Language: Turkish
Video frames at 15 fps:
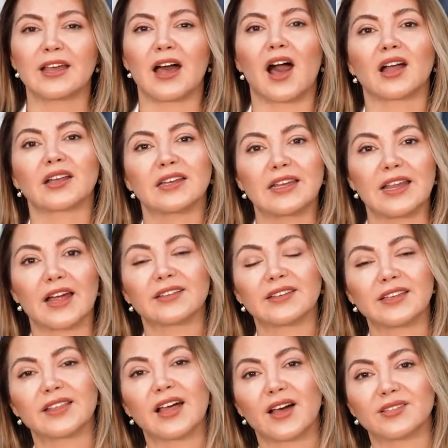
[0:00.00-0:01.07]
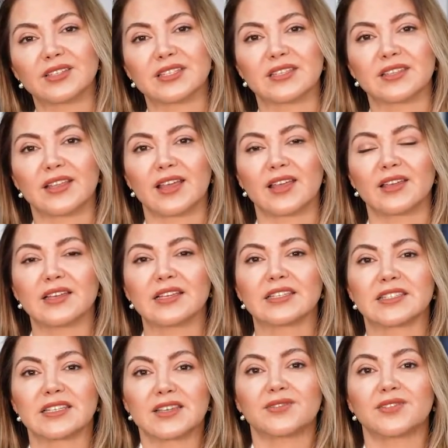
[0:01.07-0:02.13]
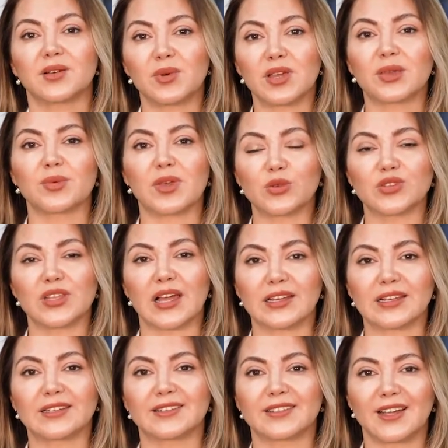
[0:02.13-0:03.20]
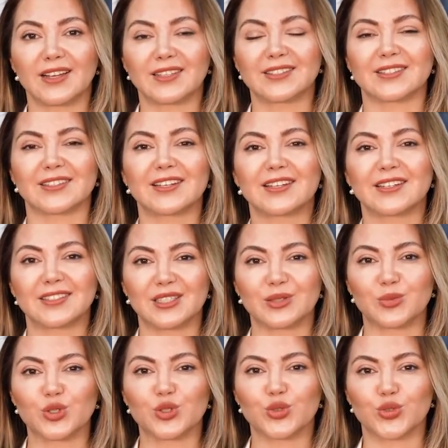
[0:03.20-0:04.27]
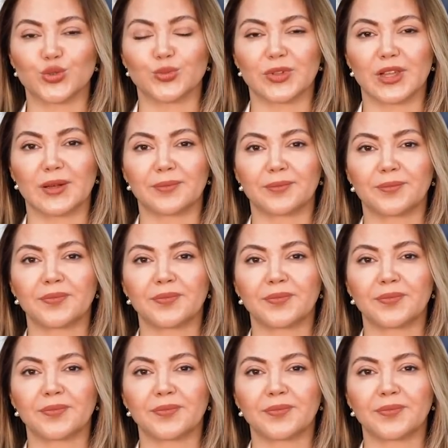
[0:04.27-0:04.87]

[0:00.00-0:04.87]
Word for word: akneler tedavisinde, zayıflama gibi özellikleri de aslında katılmış durumda.